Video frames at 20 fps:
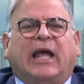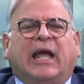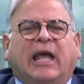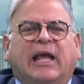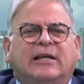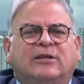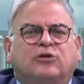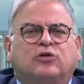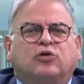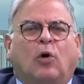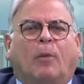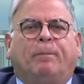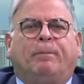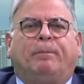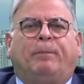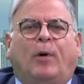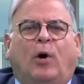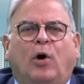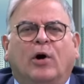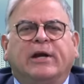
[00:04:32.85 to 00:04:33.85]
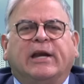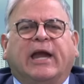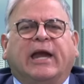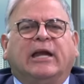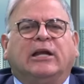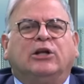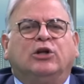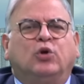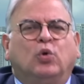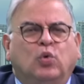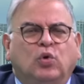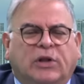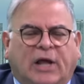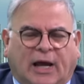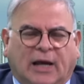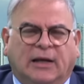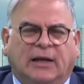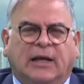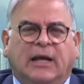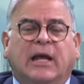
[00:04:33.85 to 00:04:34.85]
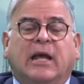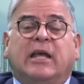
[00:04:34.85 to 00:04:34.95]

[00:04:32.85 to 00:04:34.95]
esto pone en duda.